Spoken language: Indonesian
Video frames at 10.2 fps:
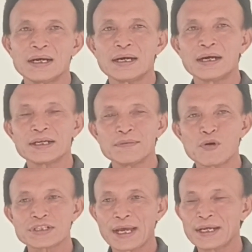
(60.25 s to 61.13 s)
uh, di
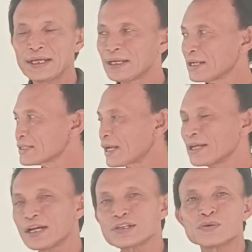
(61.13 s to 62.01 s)
bonsai nah
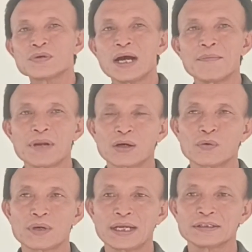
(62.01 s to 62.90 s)
saya juga
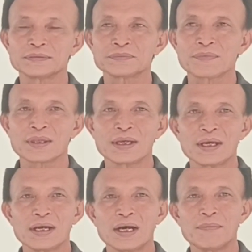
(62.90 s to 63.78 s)
melakukan
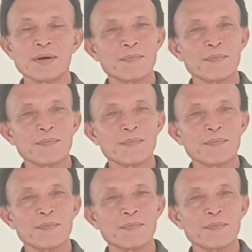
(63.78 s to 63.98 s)
Eh,